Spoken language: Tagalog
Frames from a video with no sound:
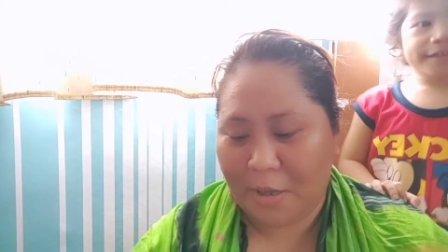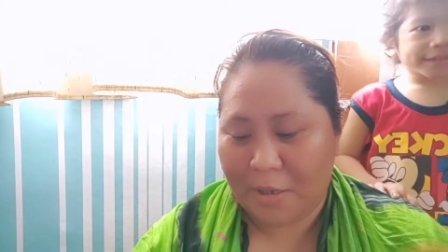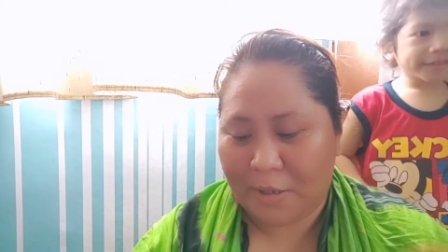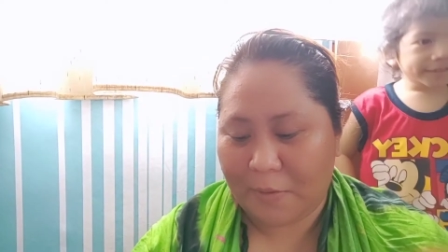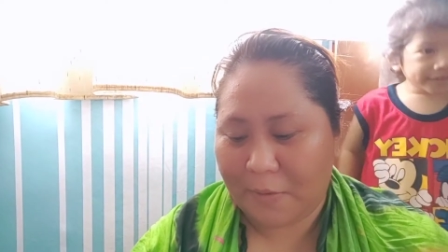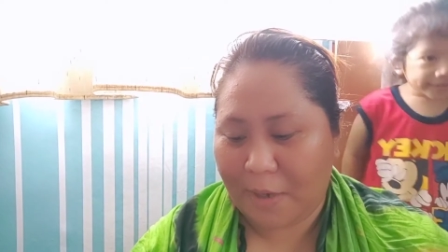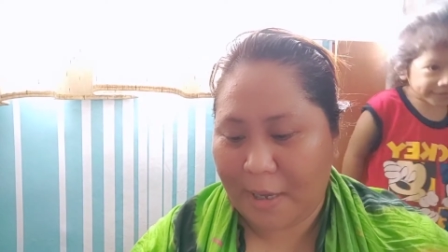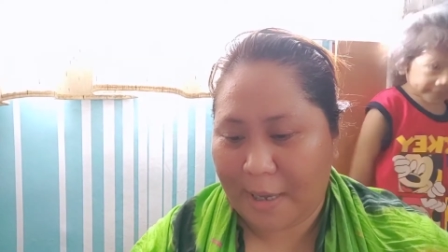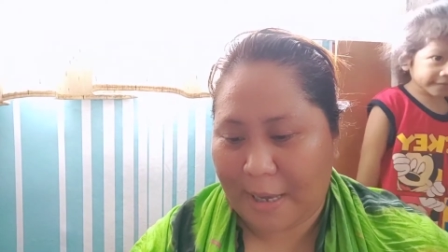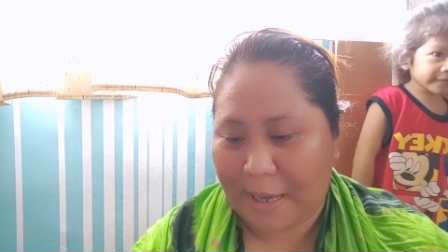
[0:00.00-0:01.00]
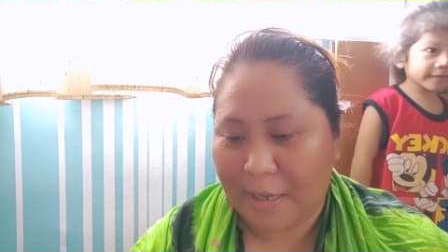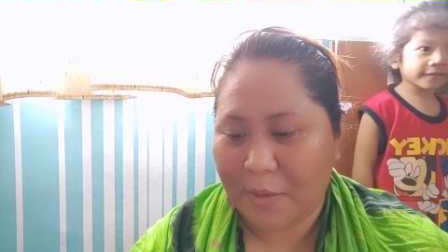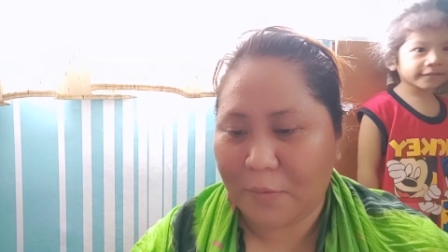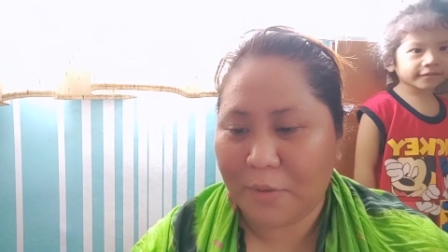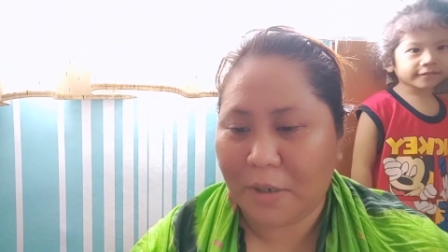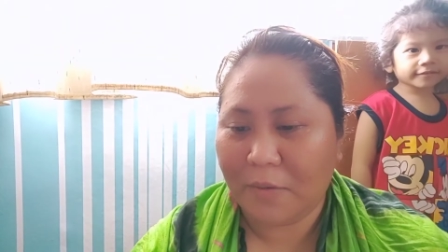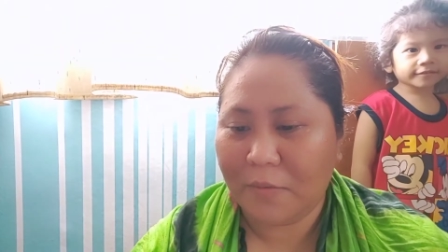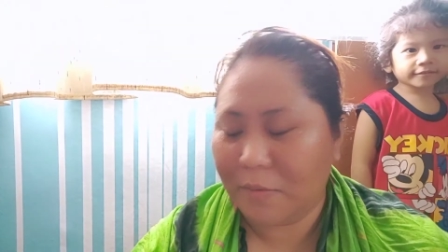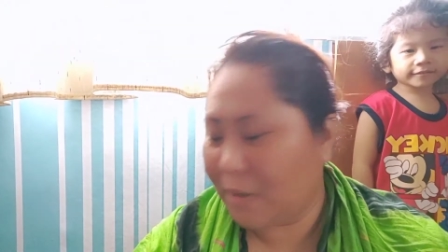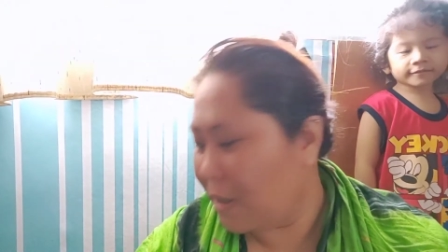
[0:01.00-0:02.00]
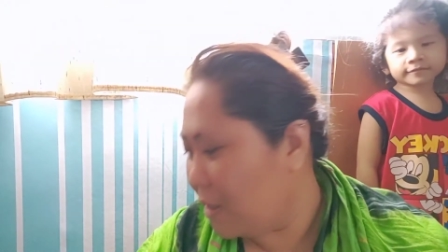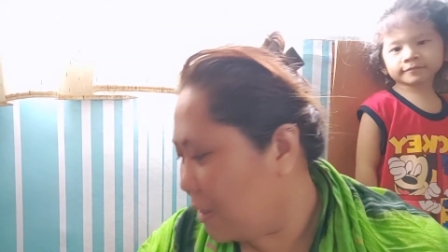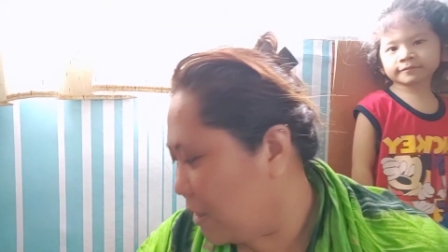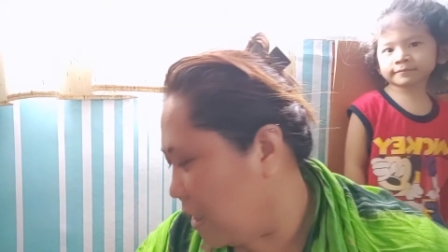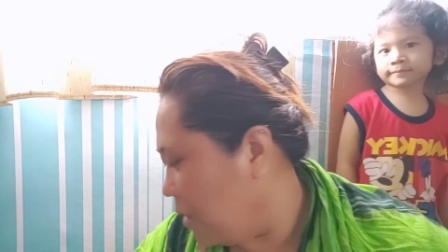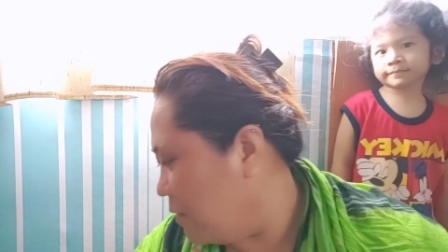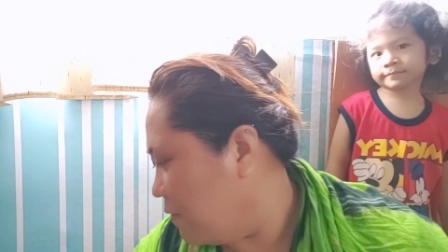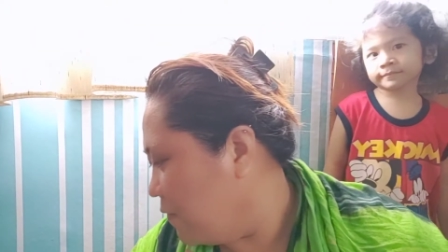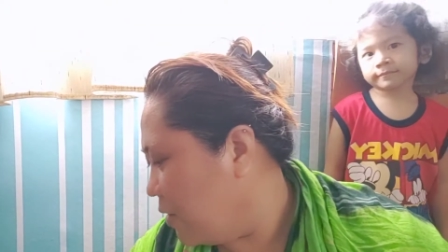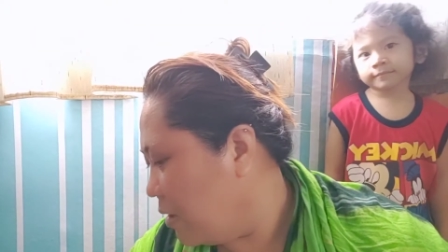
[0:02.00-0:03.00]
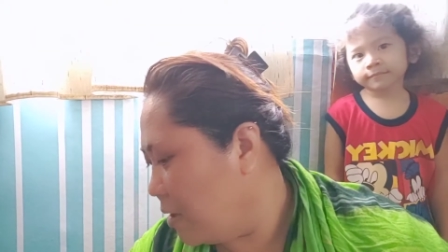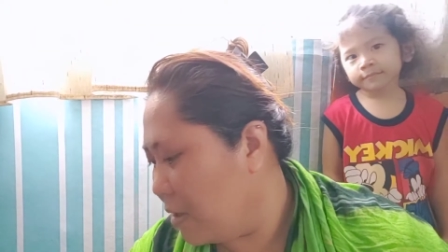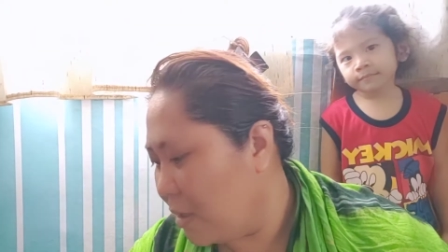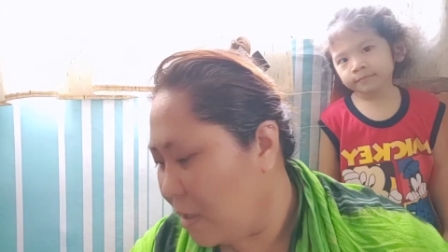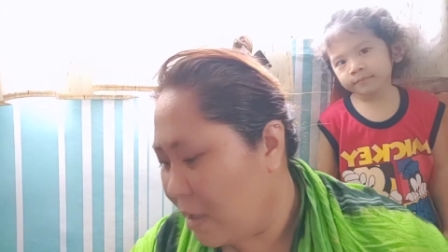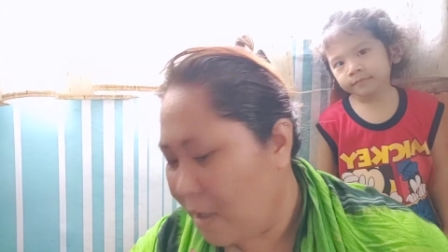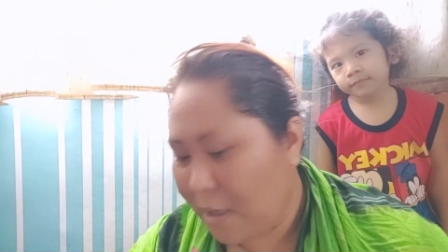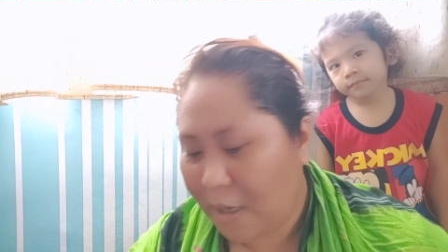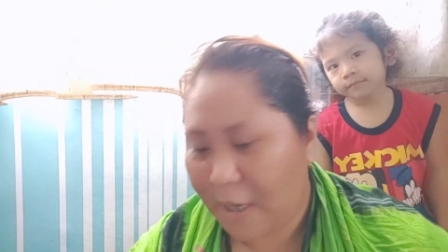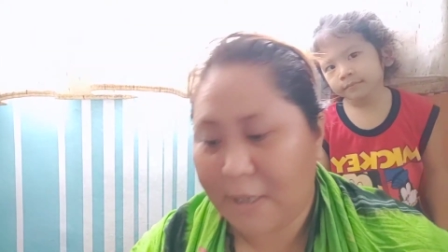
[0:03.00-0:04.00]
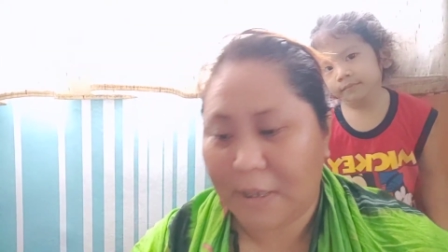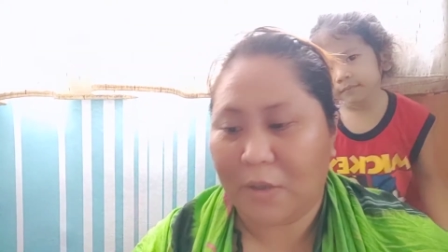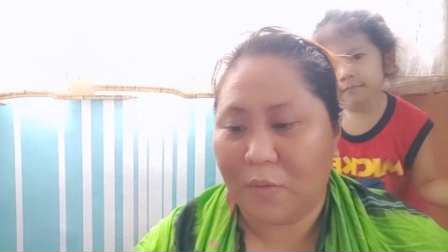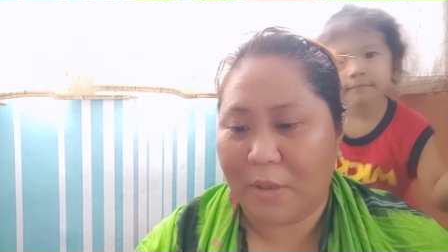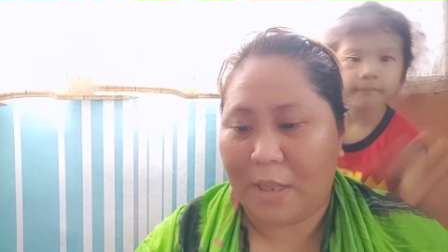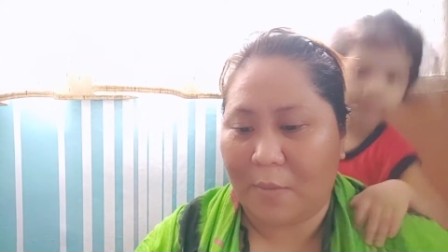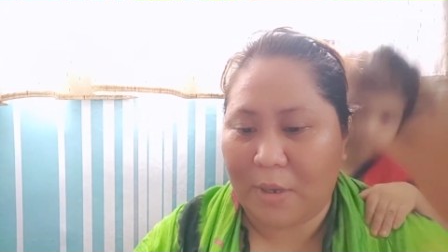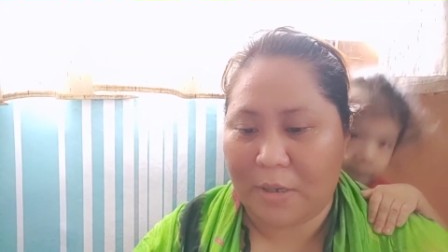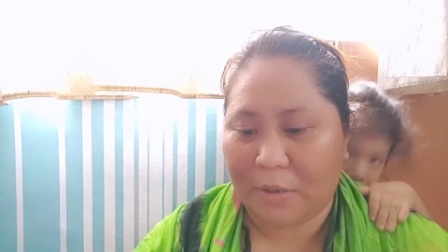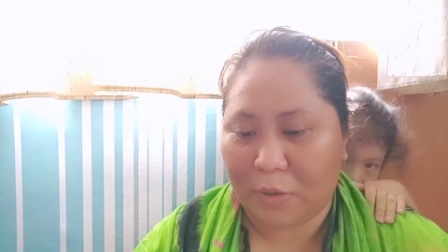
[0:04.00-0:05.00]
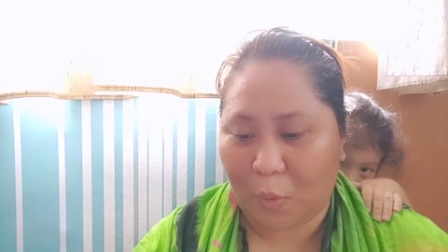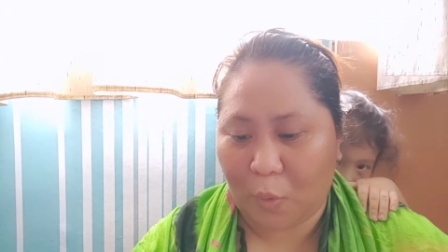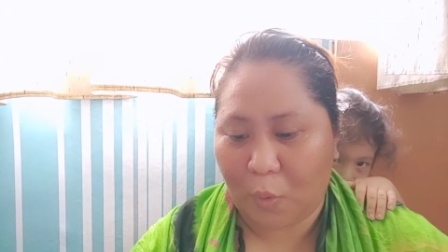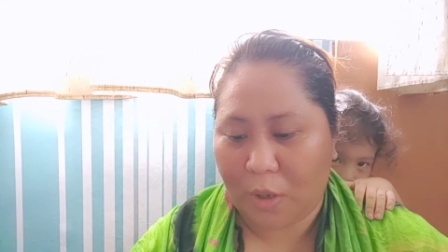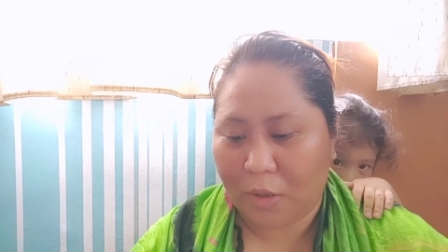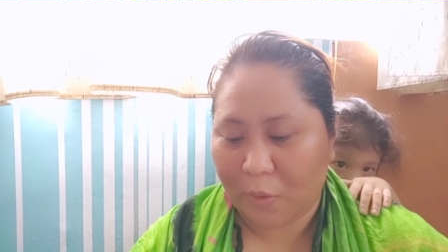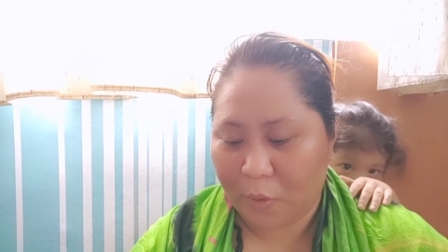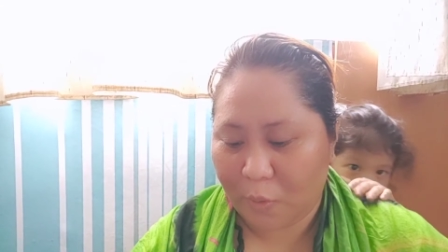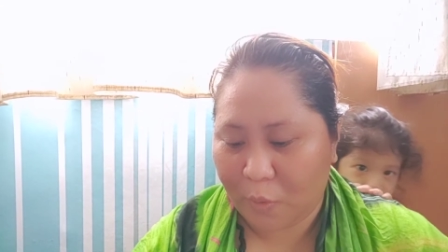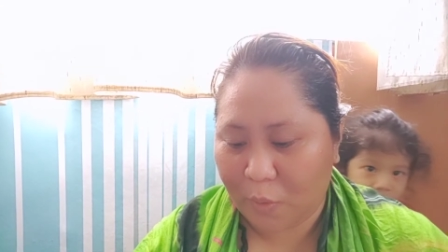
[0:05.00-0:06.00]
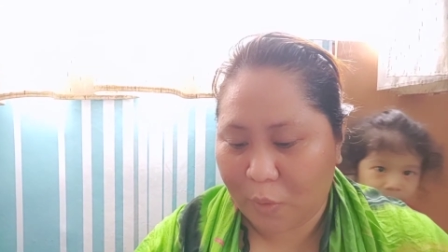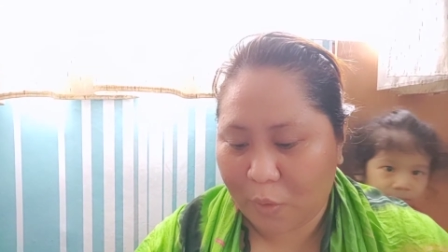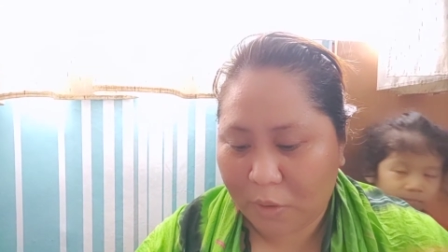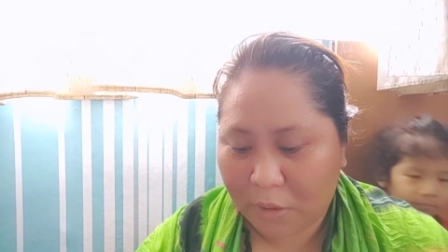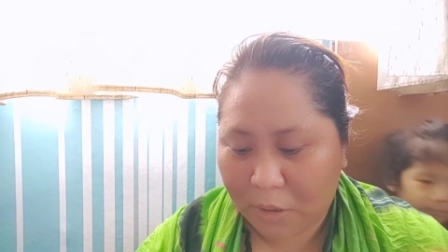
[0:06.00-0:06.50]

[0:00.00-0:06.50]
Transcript: So, ayan. Yung una kong na-receive is itong dalawang to. Ito yung